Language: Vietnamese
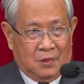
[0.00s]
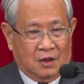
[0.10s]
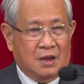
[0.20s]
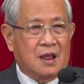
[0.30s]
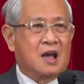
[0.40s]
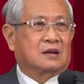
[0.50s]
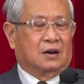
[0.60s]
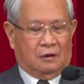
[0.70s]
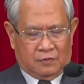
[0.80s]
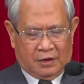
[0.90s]
Những cái đèn
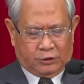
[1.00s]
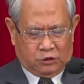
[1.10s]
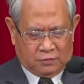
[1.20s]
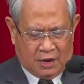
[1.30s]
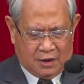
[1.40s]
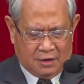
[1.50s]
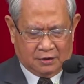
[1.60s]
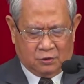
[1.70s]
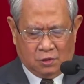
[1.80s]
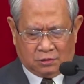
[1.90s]
cơ đốc nhân chúng ta đã
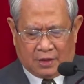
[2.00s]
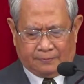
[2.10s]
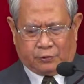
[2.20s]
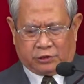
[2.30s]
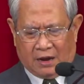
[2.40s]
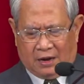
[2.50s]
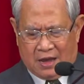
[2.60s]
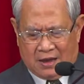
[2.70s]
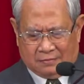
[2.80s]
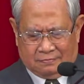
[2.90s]
được Chúa thắp sáng
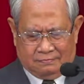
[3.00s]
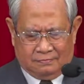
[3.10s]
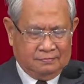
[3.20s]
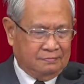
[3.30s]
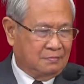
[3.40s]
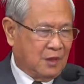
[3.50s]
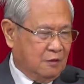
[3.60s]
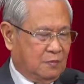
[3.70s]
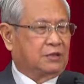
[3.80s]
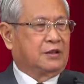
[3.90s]
lên
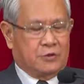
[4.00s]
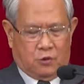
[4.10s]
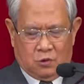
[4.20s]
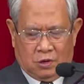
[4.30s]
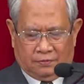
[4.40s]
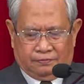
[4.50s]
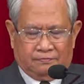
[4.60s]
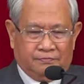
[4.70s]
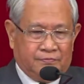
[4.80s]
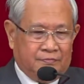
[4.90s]
khi chúng ta tin Chúa,
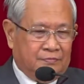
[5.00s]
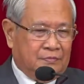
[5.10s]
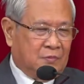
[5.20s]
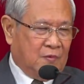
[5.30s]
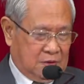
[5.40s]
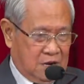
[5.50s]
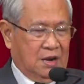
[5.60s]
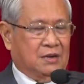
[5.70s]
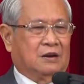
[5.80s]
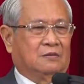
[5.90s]
chúng ta
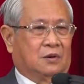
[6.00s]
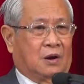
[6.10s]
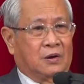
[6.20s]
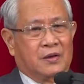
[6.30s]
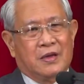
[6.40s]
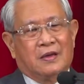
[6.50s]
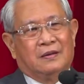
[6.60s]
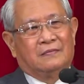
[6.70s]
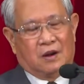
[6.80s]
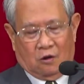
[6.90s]
hứa ơn cứu rỗi
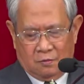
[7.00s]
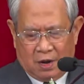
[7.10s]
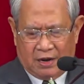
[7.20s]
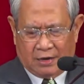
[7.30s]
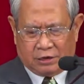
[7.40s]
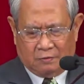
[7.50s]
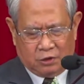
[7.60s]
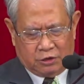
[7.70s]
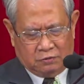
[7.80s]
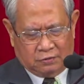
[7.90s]
và đổi mới đời
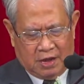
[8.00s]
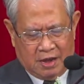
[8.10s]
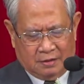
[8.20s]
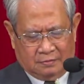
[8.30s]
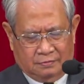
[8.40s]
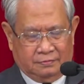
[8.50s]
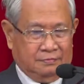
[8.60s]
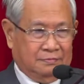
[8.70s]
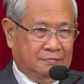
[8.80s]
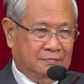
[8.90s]
sống của chúng ta.
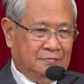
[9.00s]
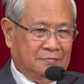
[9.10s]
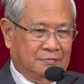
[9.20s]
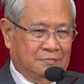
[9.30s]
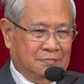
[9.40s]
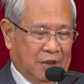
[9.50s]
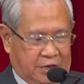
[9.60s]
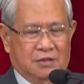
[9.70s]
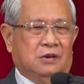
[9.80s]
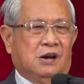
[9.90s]

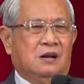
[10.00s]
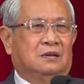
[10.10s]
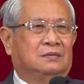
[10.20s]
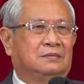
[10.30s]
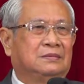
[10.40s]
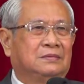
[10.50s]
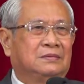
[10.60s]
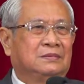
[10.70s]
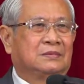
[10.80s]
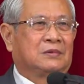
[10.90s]
Thì xin thưa,
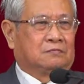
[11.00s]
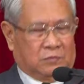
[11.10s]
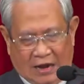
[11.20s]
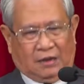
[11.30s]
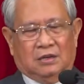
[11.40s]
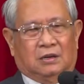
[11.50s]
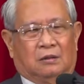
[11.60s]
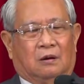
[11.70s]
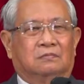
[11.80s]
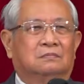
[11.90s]
không đặt ở dưới
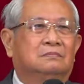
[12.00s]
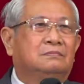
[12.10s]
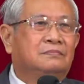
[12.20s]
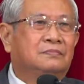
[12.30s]
cái thùng,